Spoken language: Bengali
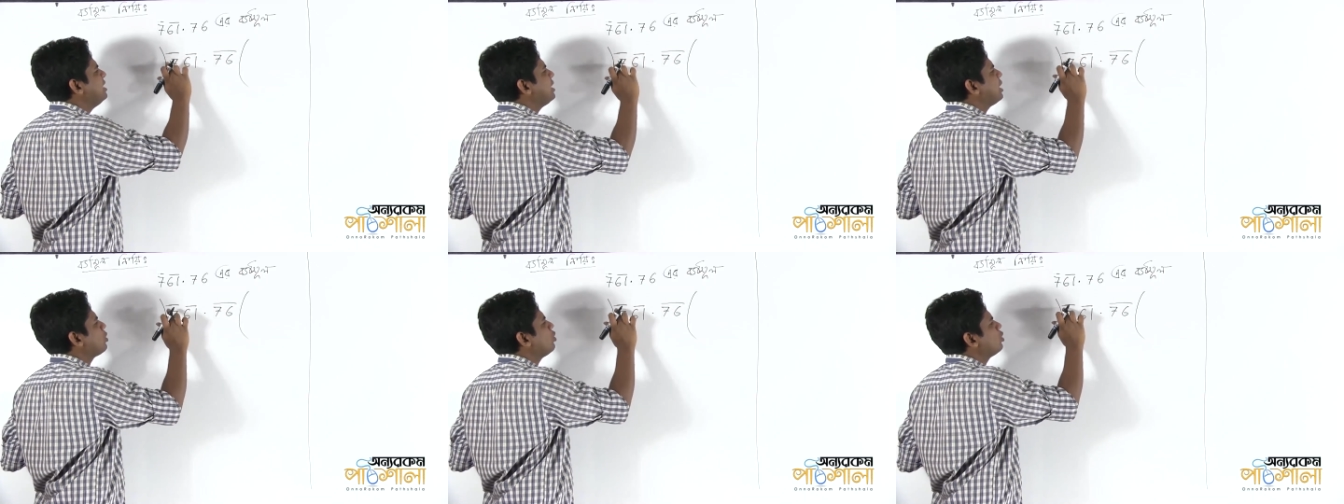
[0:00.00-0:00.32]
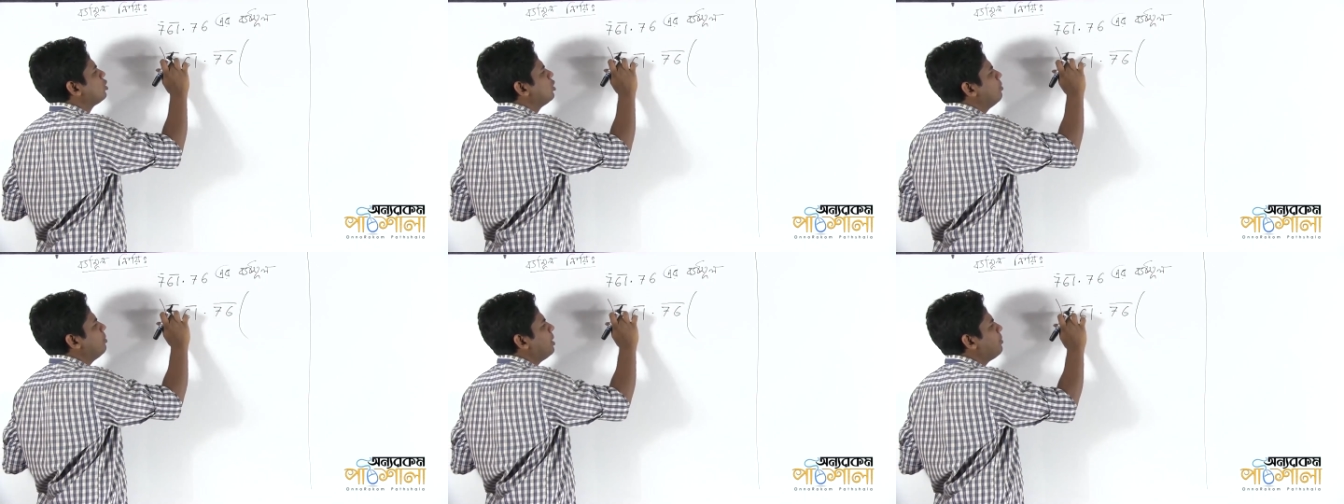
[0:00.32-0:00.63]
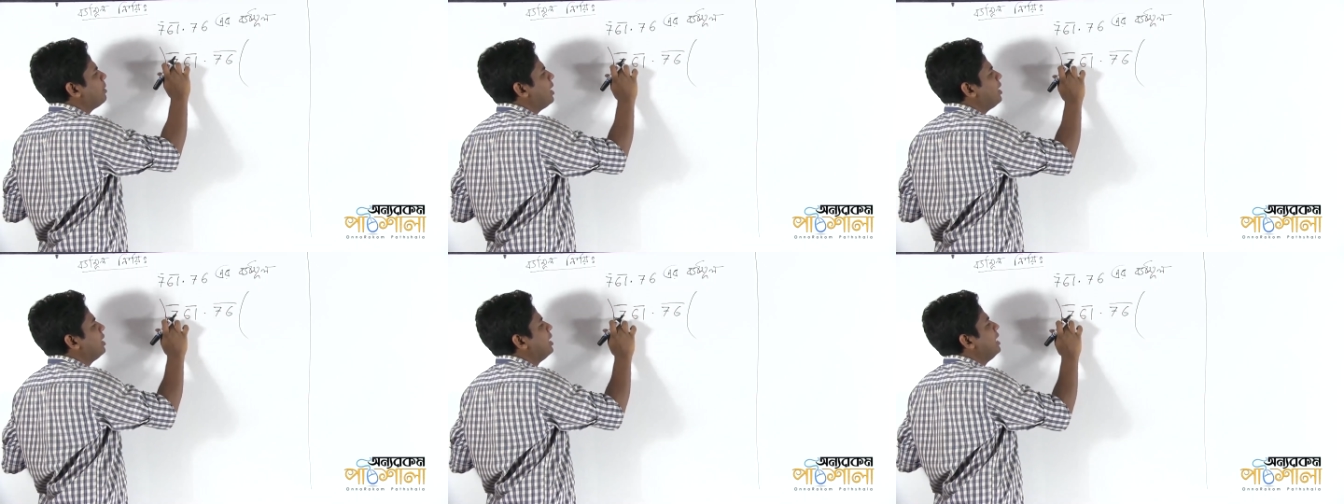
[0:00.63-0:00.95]
চিন্তা করতে হবে
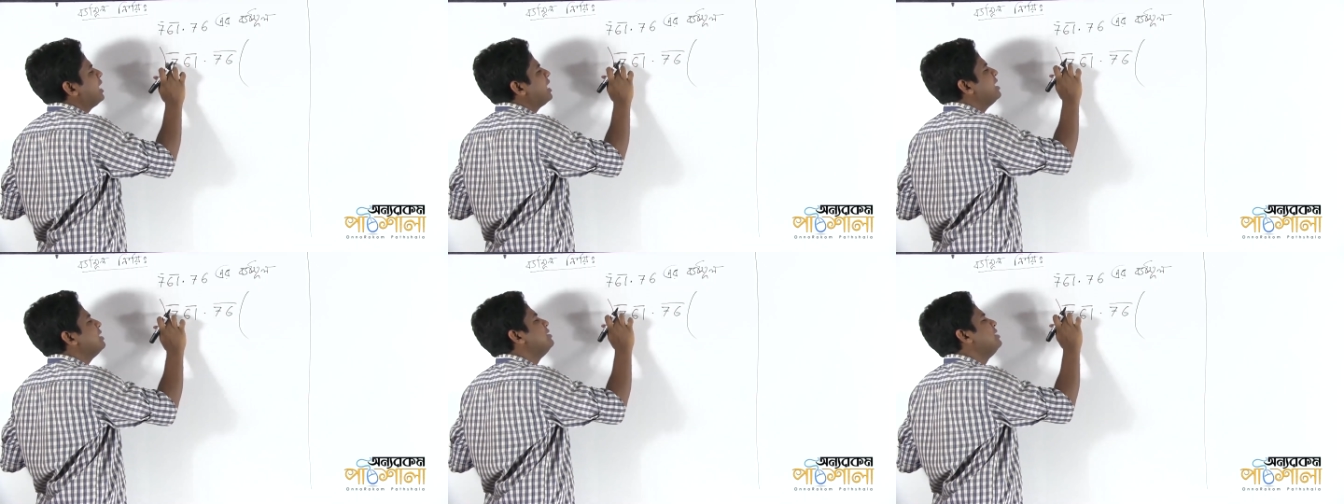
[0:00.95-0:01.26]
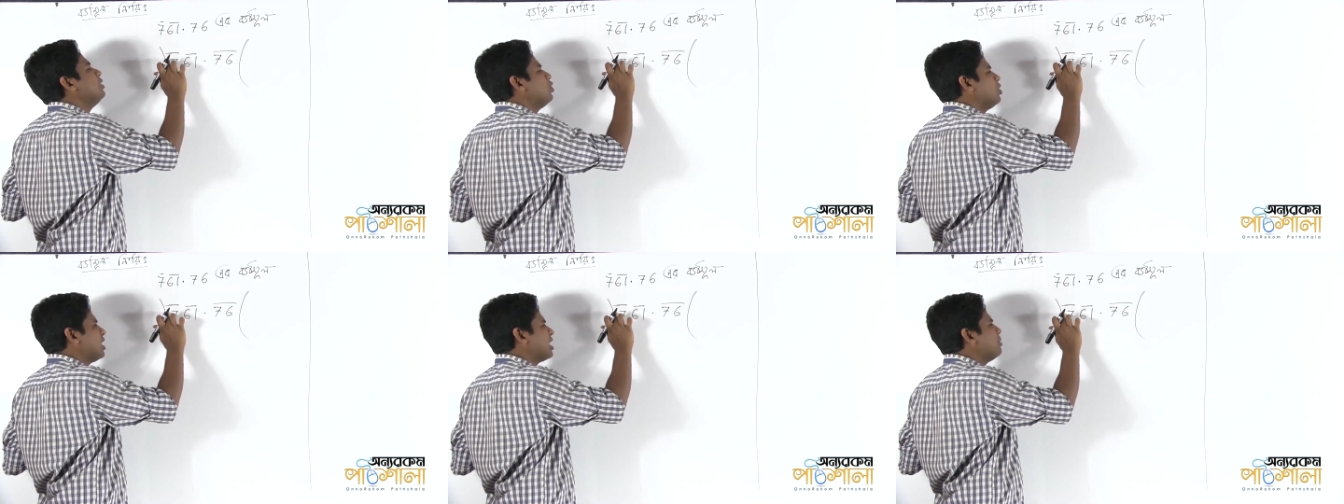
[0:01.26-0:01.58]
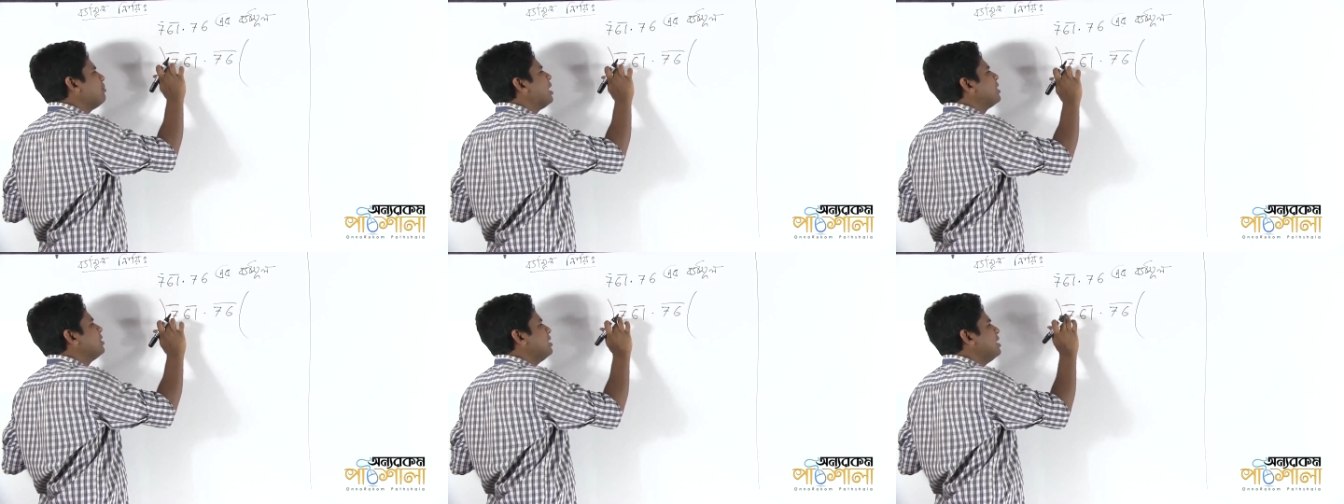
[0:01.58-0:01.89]
আমার এখানে
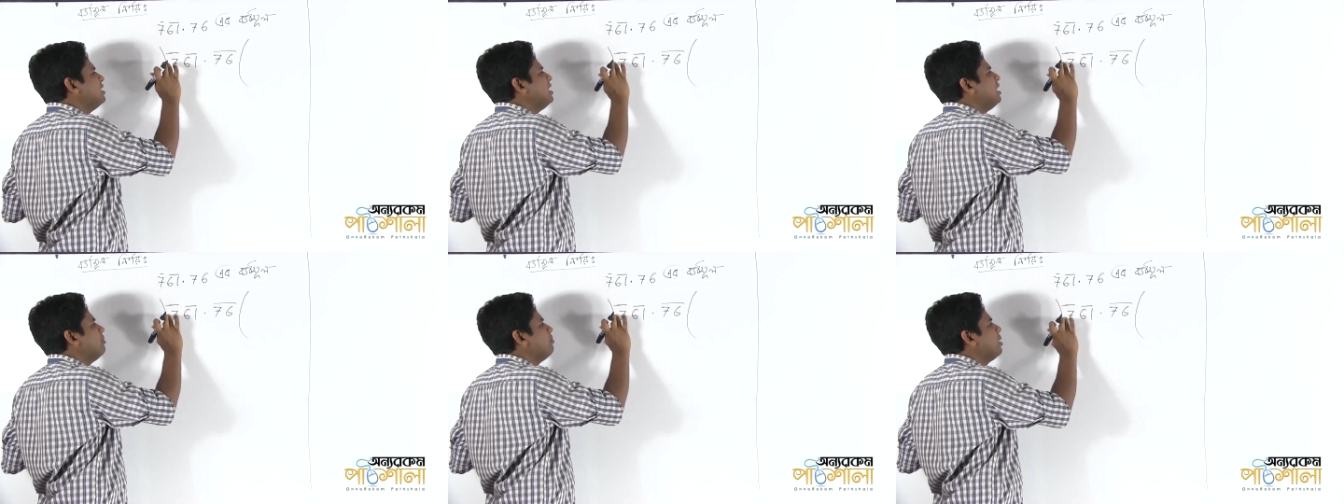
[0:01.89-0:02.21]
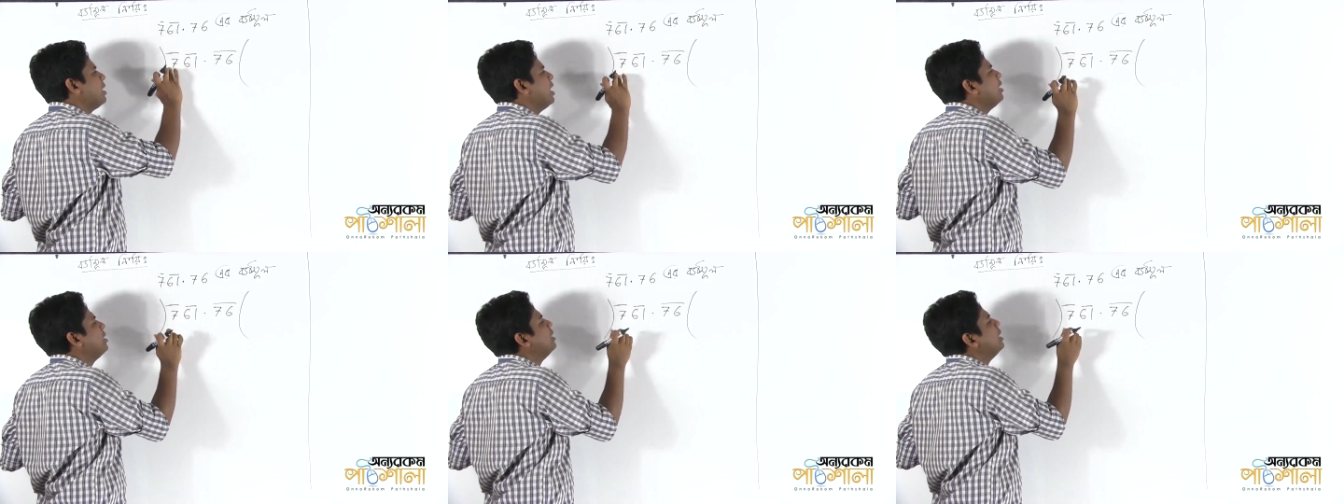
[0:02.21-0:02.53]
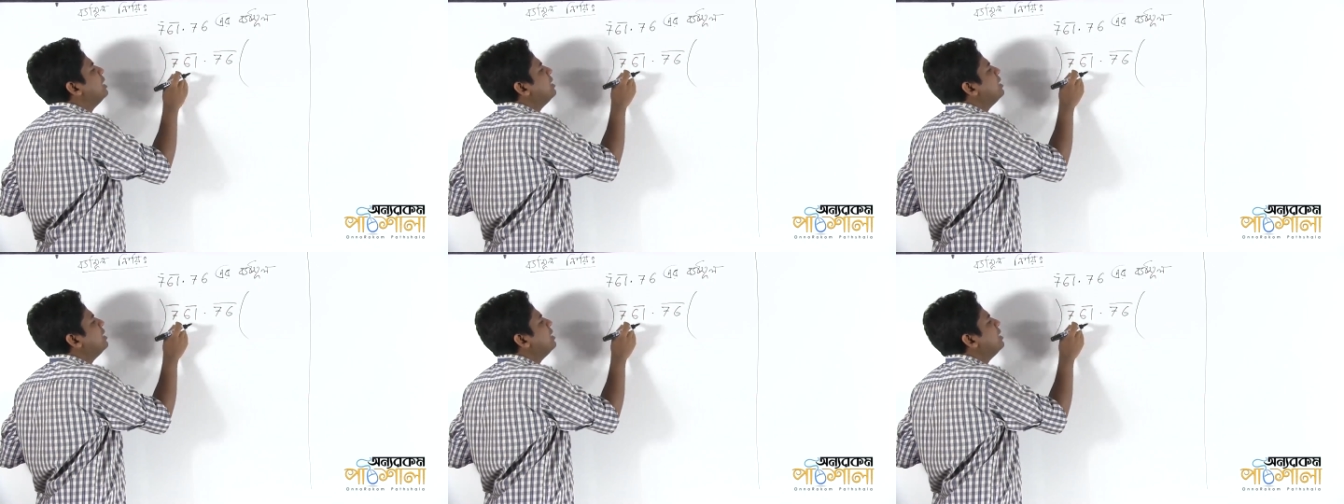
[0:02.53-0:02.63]
জিরোটাকে বাদ দিয়ে দিলাম ভাইয়া